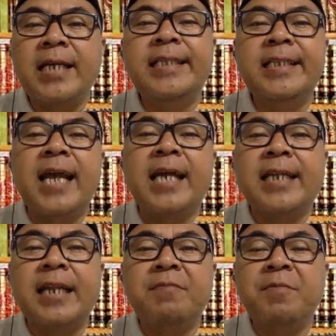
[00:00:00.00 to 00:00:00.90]

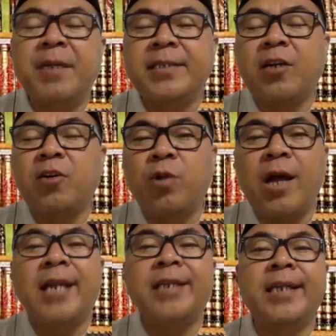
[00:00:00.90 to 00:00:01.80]
intinya adalah membaca
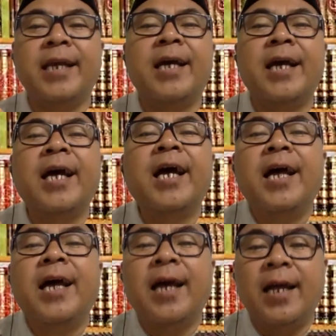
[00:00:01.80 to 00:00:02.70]
Qur'annya.
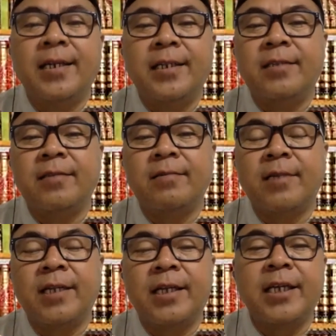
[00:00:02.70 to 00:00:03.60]
Kan gitu.
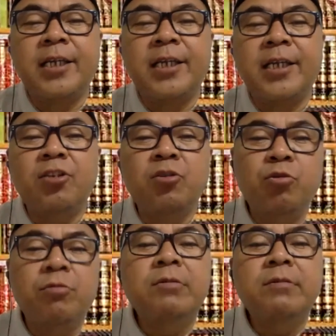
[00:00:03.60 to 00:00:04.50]
Oleh karena itu
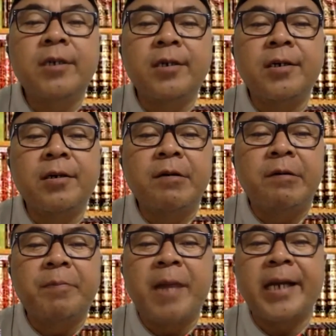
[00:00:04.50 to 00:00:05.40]
eh,
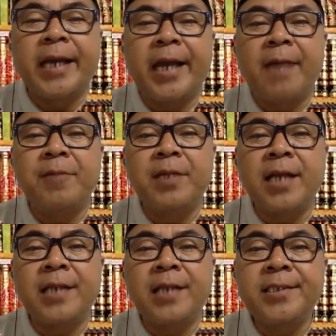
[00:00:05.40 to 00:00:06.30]
pakai
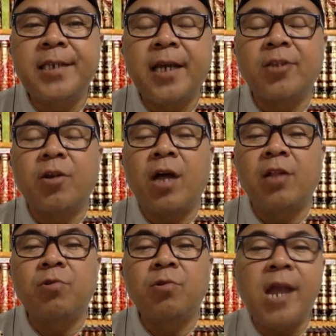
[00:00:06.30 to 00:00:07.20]
aplikasi atau
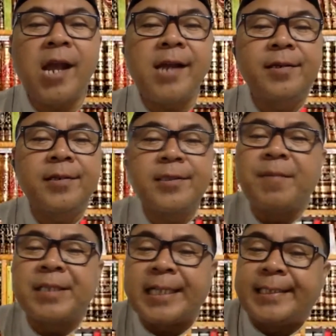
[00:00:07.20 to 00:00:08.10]
Al-Qur'an
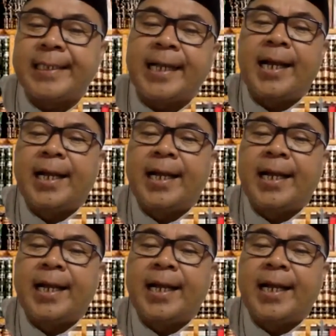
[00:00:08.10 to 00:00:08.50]
sama saja.